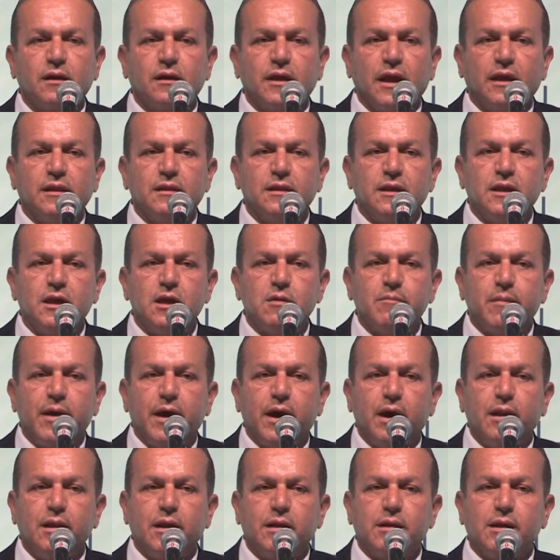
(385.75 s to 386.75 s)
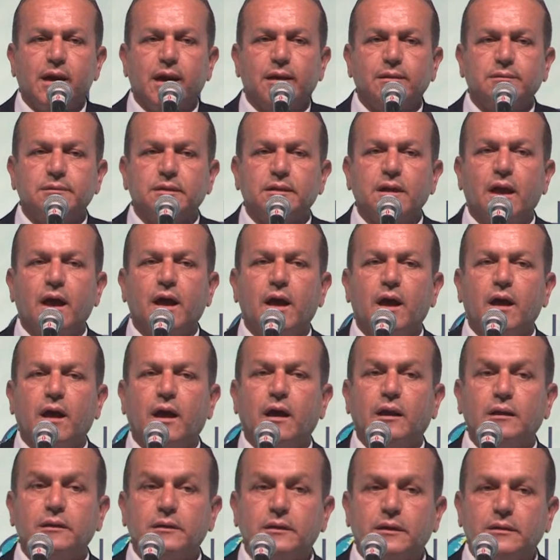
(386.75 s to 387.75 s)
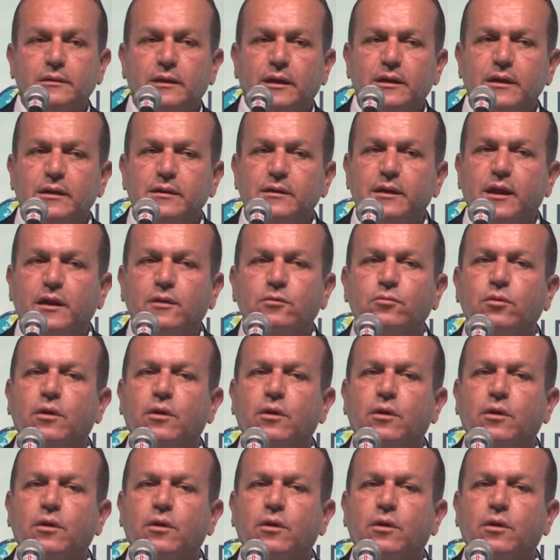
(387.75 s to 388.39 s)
kendi himayeleri altına aldıklarından